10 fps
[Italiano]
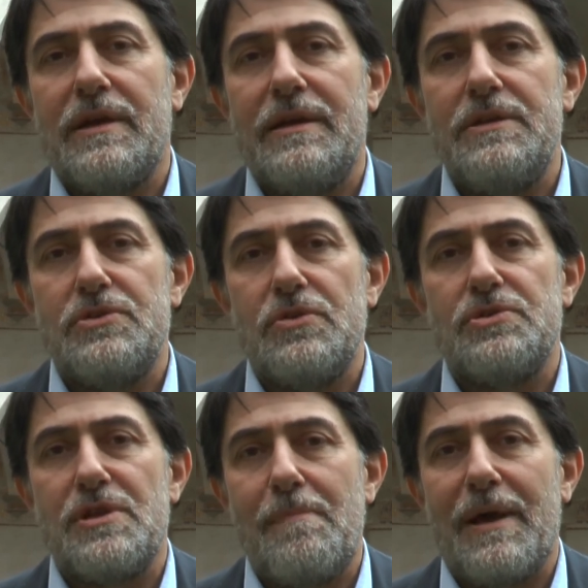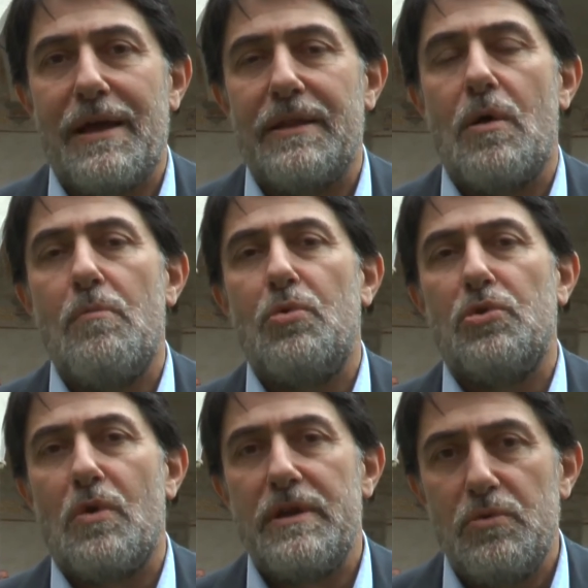religiose perché da un
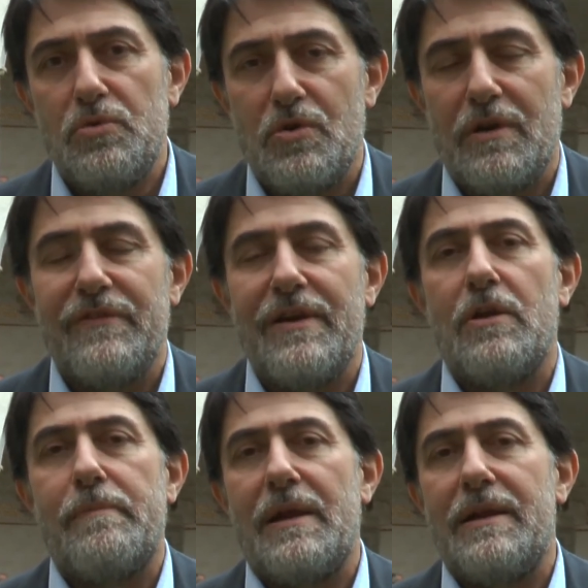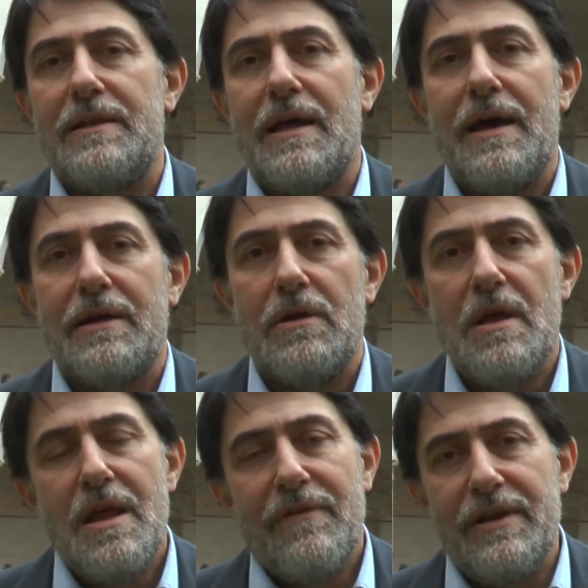mutuo aiuto a livello planetario
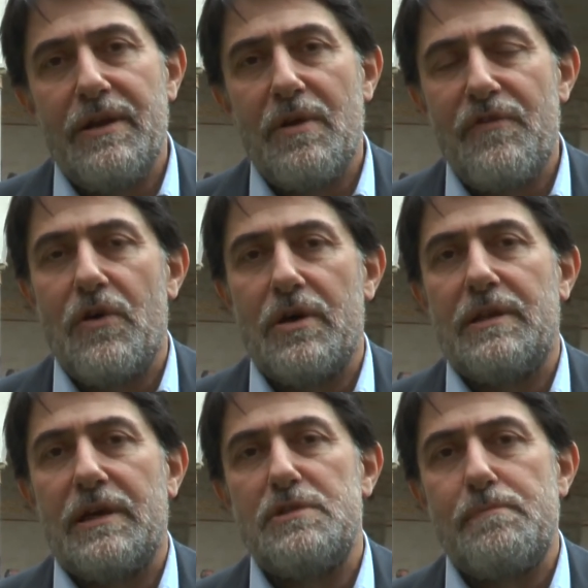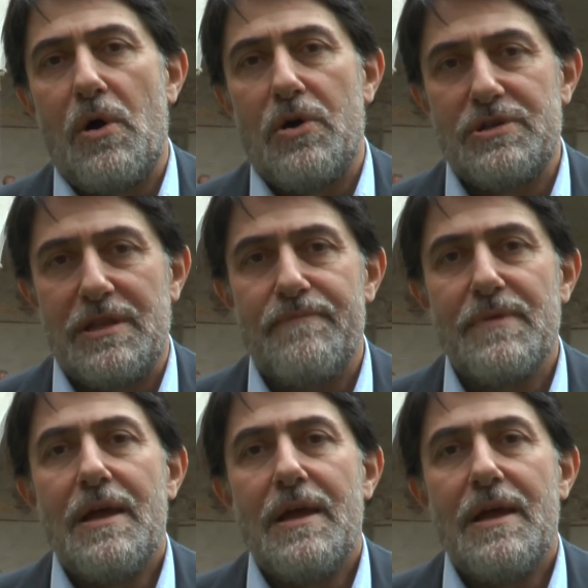viene una forte risposta